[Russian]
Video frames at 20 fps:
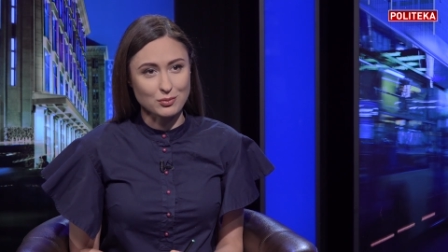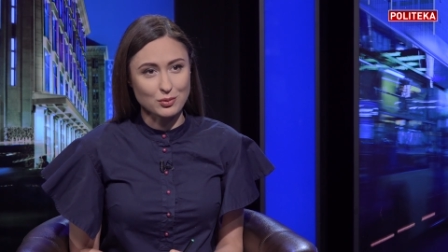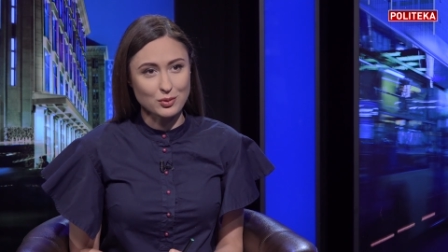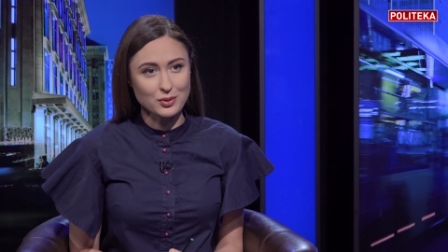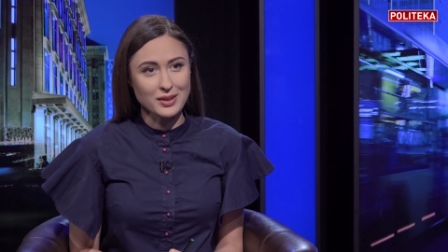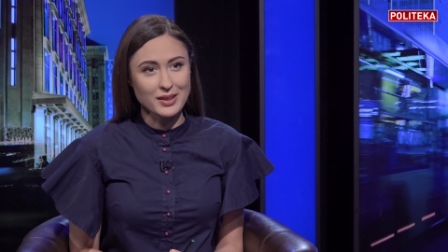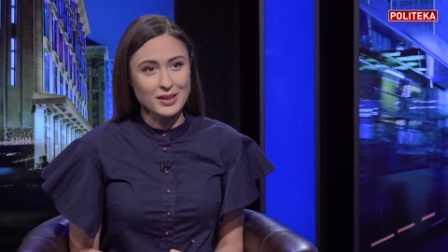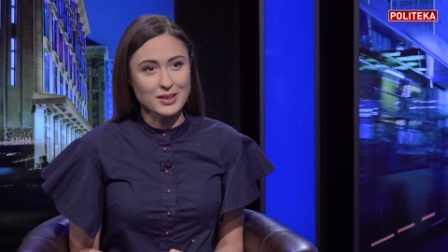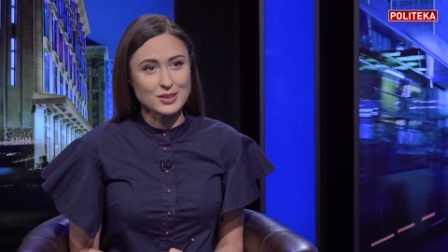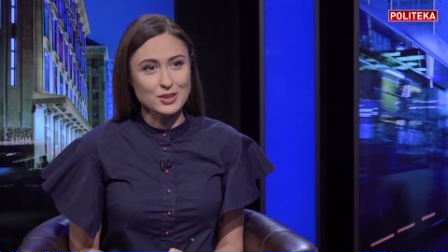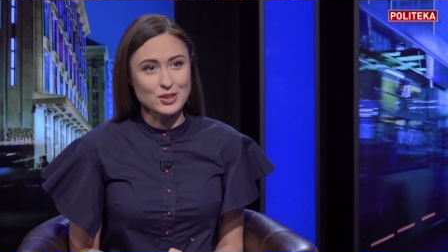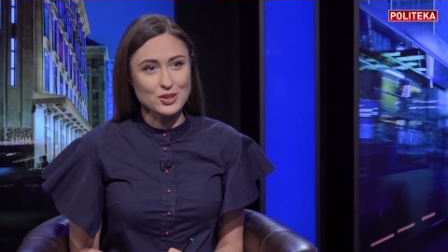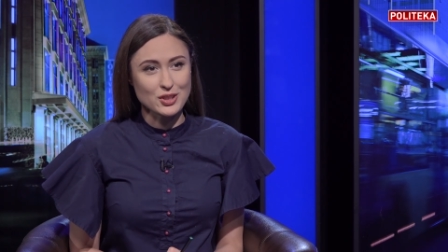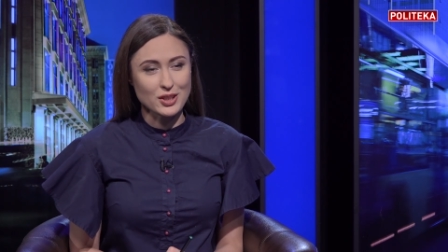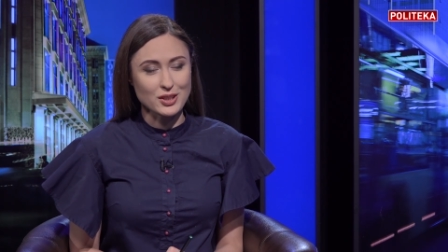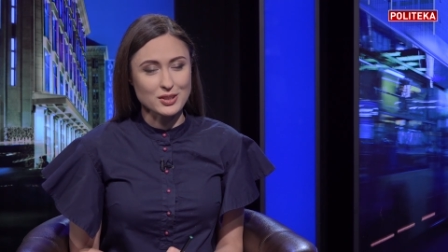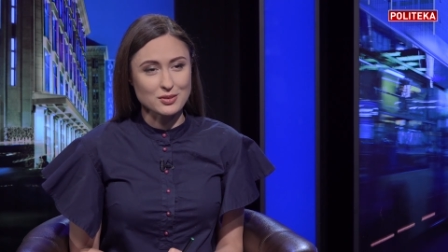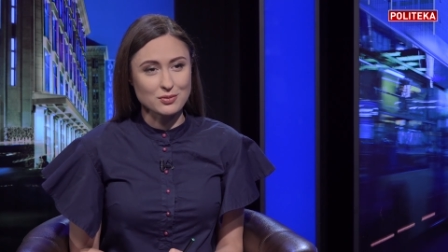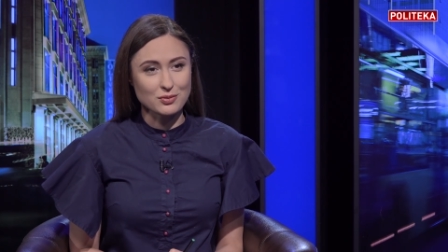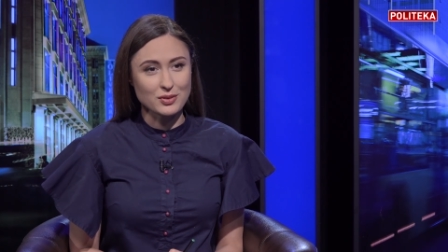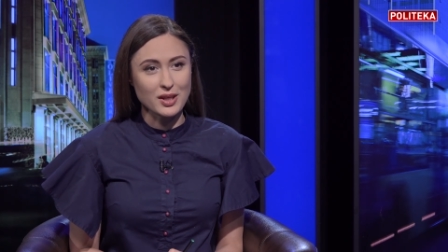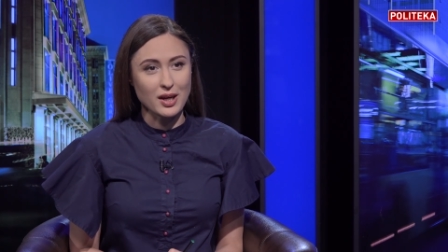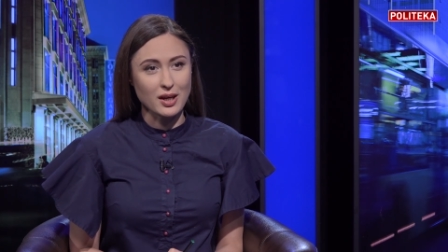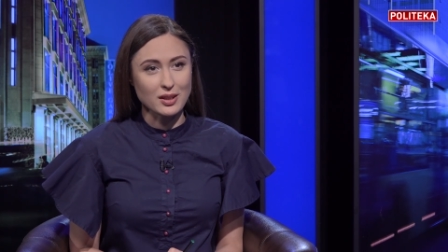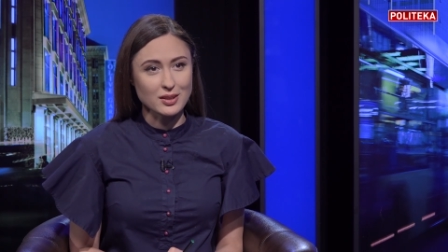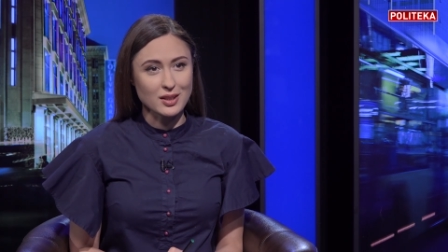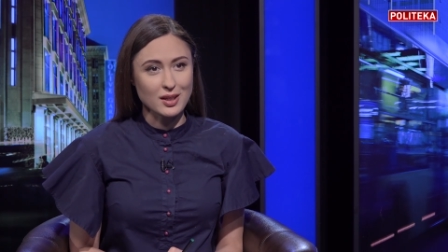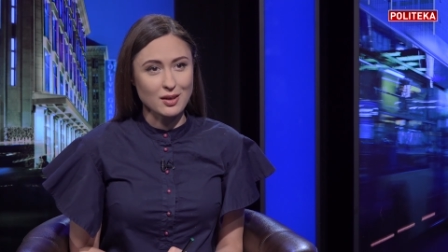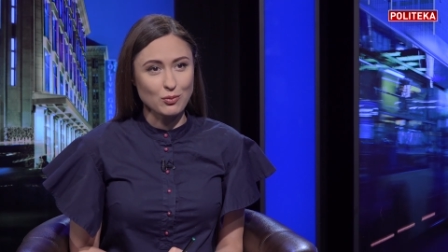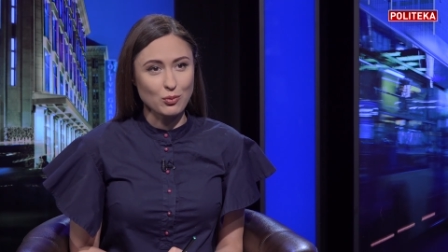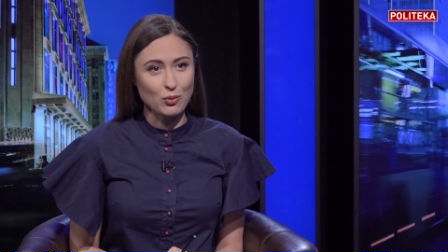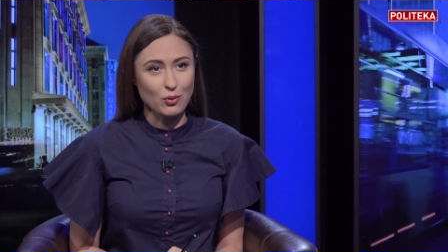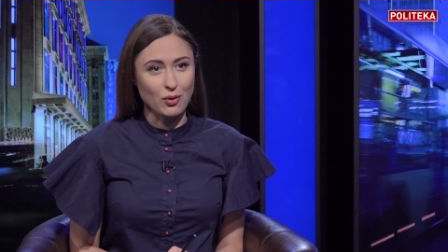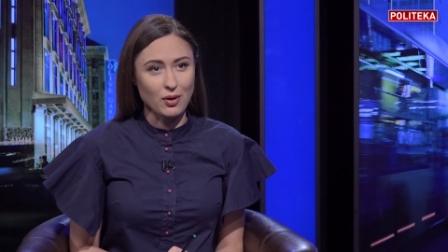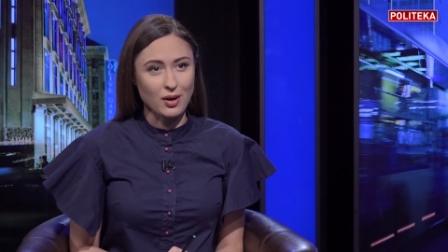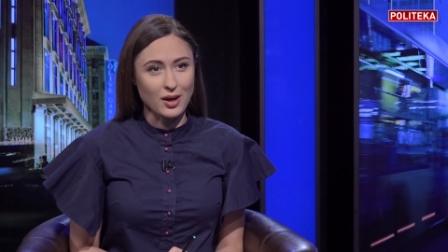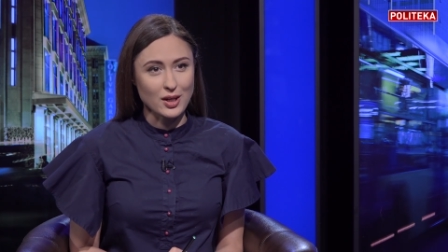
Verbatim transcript: Вот сейчас вы от кого